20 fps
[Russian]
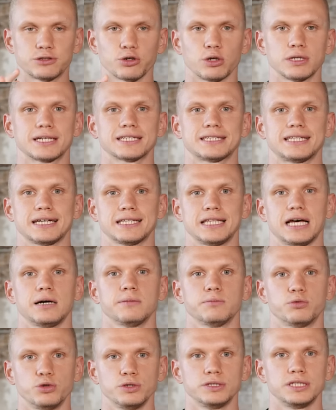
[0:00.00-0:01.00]
только
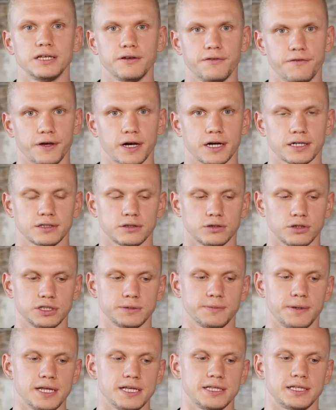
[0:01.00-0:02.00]
тогда будет эффект. То
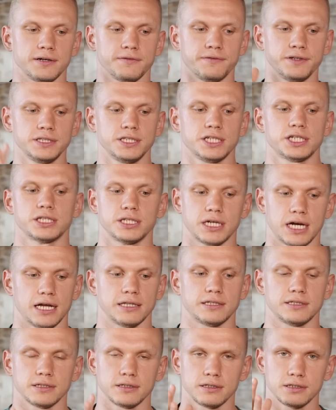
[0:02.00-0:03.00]
есть, смотрите, вы
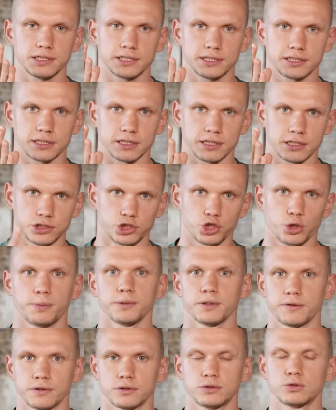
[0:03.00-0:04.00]
начинаете с
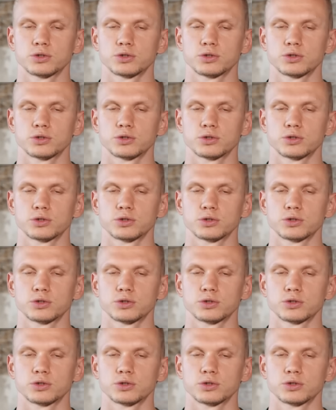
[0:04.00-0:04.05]
теплого